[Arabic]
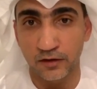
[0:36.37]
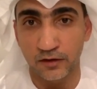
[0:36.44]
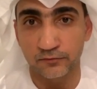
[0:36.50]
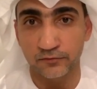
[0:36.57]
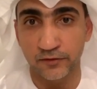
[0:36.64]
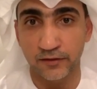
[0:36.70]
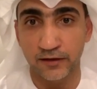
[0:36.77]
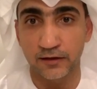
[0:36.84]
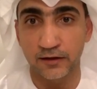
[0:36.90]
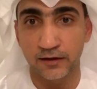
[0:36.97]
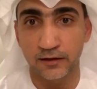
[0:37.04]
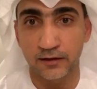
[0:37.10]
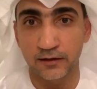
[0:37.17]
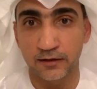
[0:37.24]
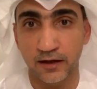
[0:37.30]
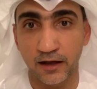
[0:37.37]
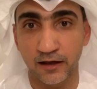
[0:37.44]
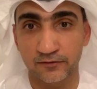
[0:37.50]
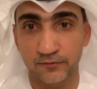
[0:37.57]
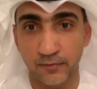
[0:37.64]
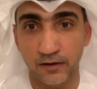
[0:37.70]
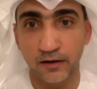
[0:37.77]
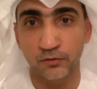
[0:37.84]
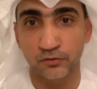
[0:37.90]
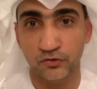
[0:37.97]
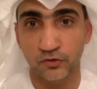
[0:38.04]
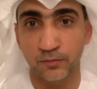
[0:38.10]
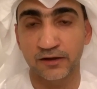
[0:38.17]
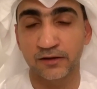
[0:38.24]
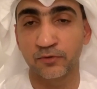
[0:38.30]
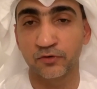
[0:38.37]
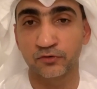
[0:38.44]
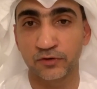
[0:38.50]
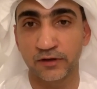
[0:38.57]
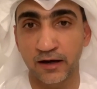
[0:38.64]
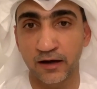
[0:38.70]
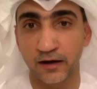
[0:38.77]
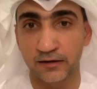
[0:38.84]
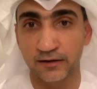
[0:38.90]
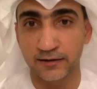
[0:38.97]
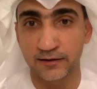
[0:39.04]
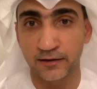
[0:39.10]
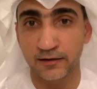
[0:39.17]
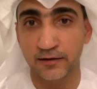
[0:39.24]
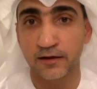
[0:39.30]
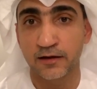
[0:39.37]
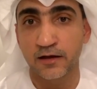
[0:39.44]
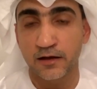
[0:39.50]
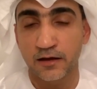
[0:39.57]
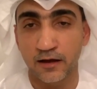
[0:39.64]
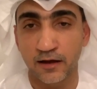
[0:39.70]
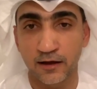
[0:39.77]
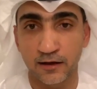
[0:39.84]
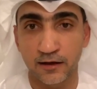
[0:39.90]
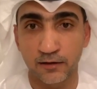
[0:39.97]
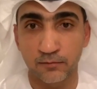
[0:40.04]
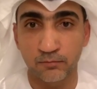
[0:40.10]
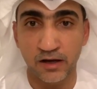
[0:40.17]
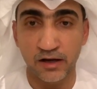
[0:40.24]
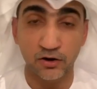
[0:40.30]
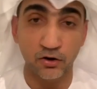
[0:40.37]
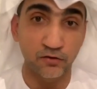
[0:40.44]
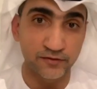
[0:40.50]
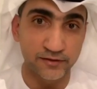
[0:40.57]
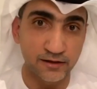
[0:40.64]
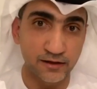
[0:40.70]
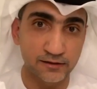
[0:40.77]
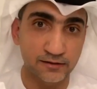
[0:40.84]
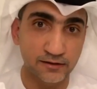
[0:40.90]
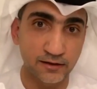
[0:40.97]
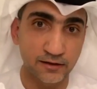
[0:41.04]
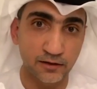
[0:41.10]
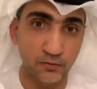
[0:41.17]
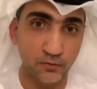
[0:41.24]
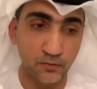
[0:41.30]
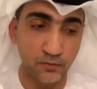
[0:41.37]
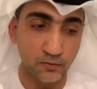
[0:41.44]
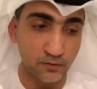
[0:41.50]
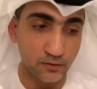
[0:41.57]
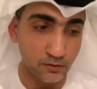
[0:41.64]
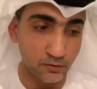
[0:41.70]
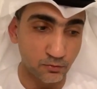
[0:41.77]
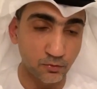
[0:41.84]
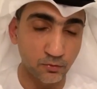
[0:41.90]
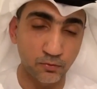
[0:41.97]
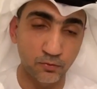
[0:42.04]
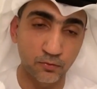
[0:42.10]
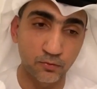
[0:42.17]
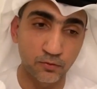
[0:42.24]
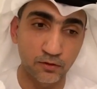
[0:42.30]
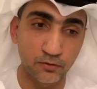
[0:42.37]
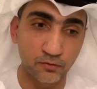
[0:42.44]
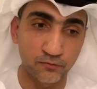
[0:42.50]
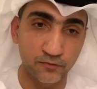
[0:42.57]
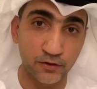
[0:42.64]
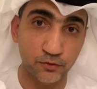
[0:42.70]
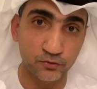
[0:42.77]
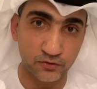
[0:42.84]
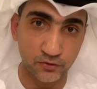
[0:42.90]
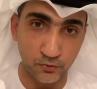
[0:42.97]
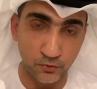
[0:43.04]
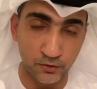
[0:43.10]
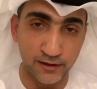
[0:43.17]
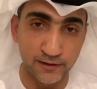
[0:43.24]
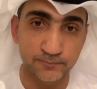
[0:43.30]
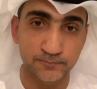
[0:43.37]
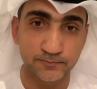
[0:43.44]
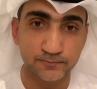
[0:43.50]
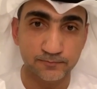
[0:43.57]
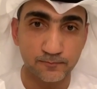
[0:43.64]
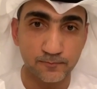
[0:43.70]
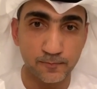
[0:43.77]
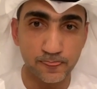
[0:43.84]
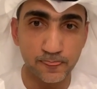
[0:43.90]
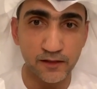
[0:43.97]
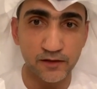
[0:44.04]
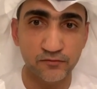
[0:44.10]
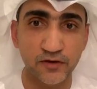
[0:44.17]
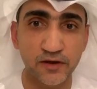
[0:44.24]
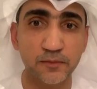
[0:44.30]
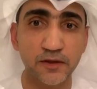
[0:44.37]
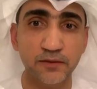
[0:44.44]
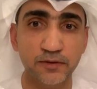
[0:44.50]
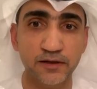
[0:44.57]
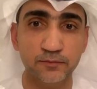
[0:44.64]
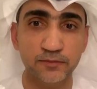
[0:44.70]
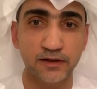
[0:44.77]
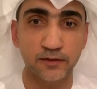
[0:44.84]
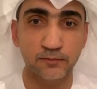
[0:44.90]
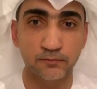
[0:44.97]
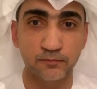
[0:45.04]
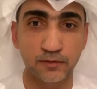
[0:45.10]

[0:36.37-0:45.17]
في ظل الأزمة أو الصعوبات الموجودة حاليا مع كوفيد 19 وفيروس كورونا فيمكن بنبدأ